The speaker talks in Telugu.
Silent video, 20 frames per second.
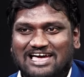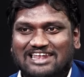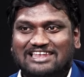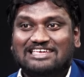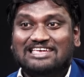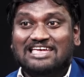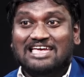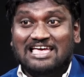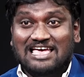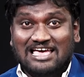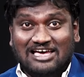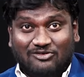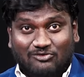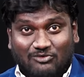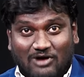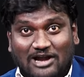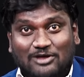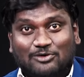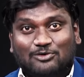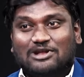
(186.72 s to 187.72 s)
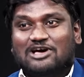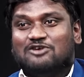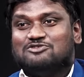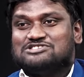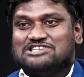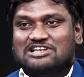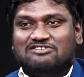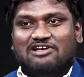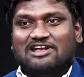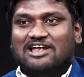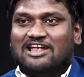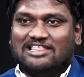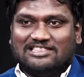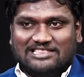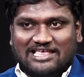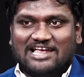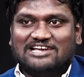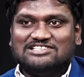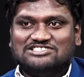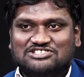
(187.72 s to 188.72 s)
కానీ వాడికి ఉన్న అవసరాలు వాళ్ళని అలా
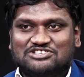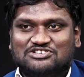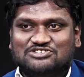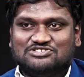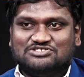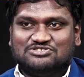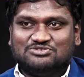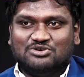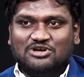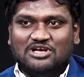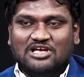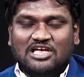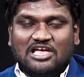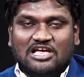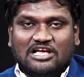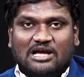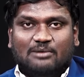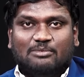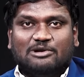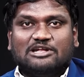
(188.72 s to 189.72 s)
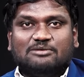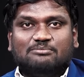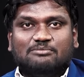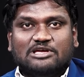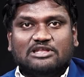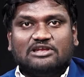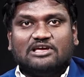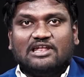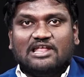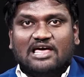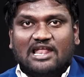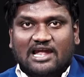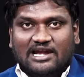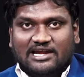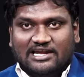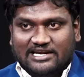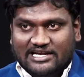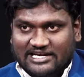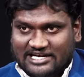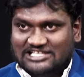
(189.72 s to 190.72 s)
తయారు చేయొచ్చు కాబట్టి మీరు కానీ
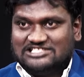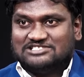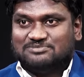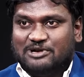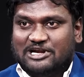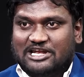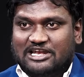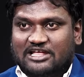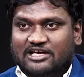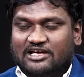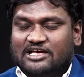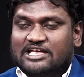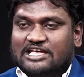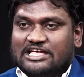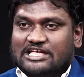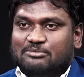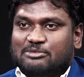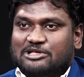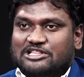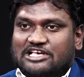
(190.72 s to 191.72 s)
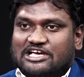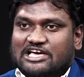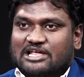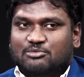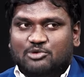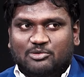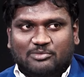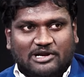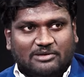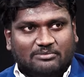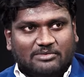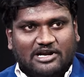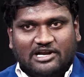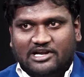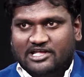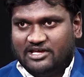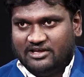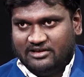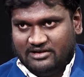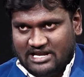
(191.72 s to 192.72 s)
అలాంటి డీటెయిల్స్ పెట్టిన ఈ మధ్యకాలంలో మేడం
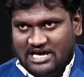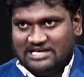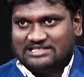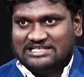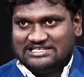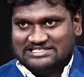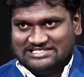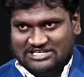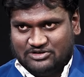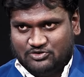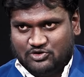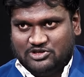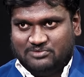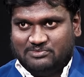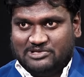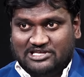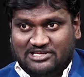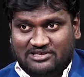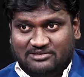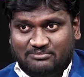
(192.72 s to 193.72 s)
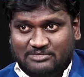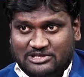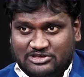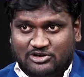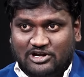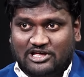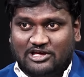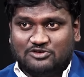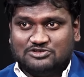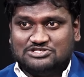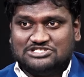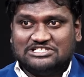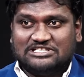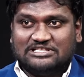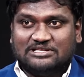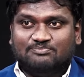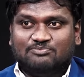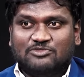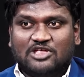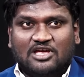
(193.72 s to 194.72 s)
అంటే నాకు తెలిసిన కొంతమంది మిత్రులకే
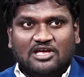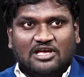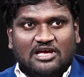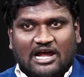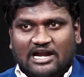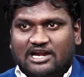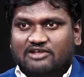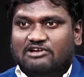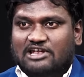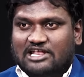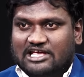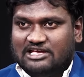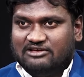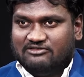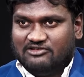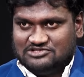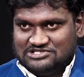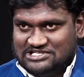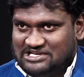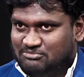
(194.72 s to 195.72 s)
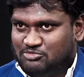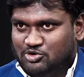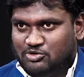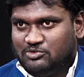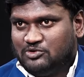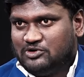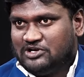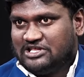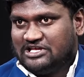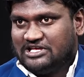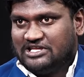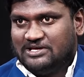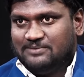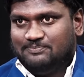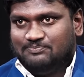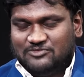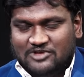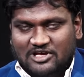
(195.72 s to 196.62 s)
వచ్చింది అంటే వాళ్ళకి వ్యవసాయ భూమి ఉంటుంది కదా